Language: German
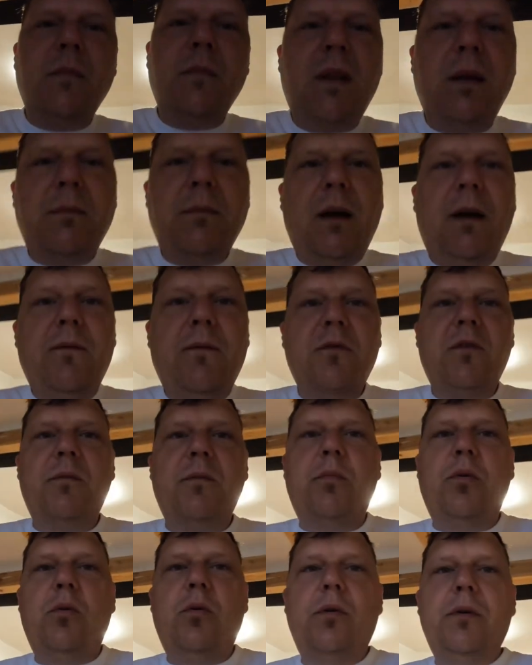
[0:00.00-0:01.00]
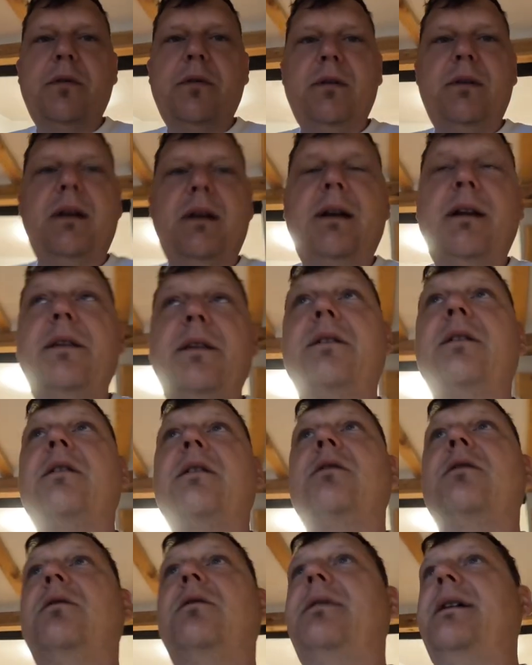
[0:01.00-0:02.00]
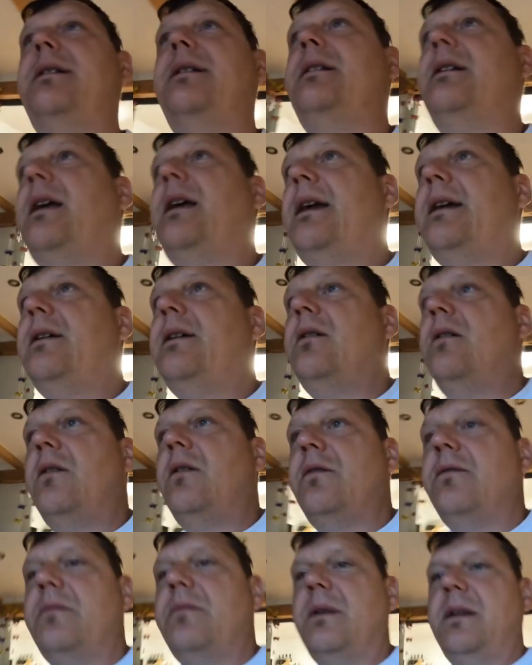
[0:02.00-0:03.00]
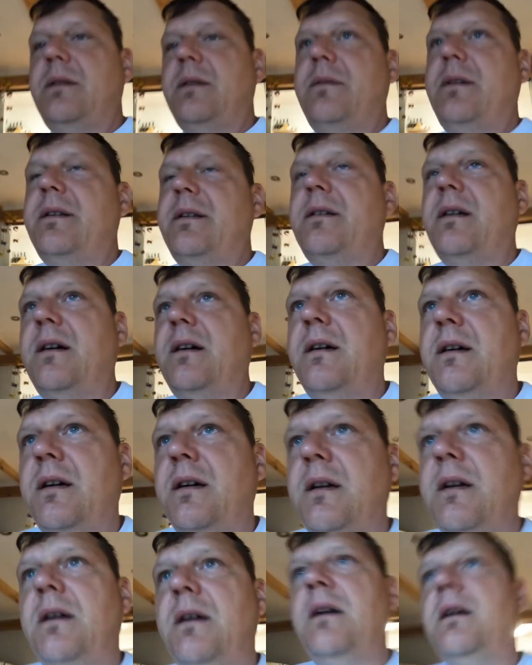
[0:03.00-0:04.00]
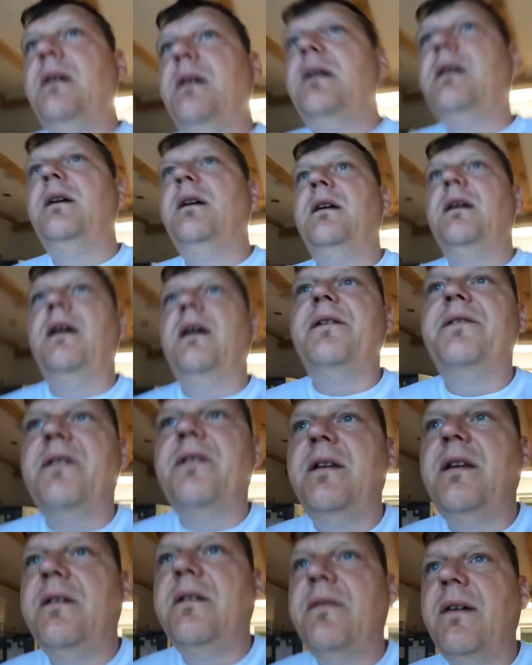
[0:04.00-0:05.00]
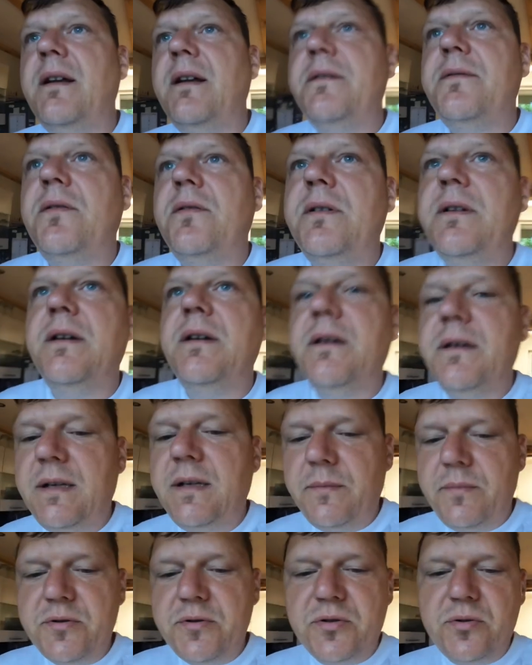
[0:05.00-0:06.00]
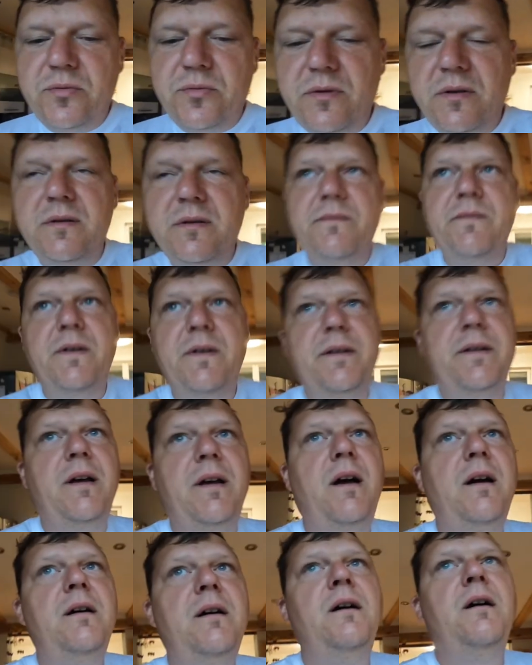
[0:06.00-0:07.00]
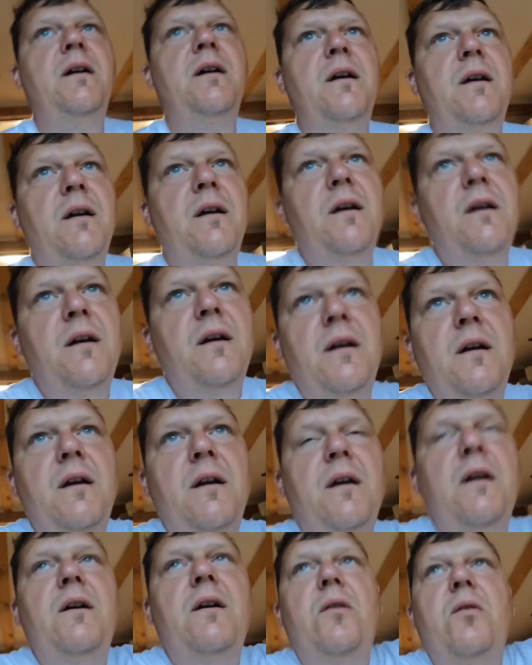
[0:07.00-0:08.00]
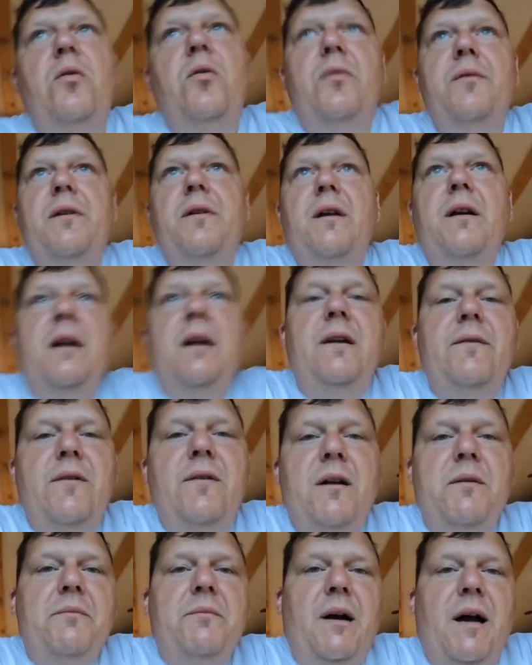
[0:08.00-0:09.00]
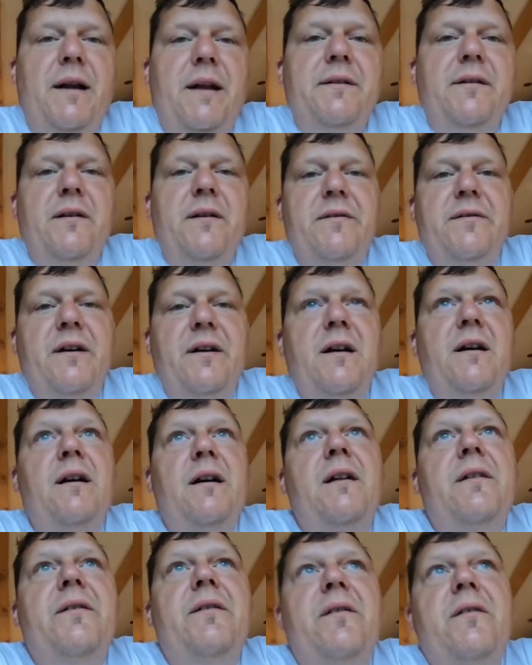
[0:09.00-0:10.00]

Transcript: Dann machen wir uns Brot und dann geht es nach Slowenien einkaufen bei dem Wetter. Das ist ja nicht weit von hier, eine knappe Stunde sind wir da. Und dann kriegen wir halt ein paar andere Sachen als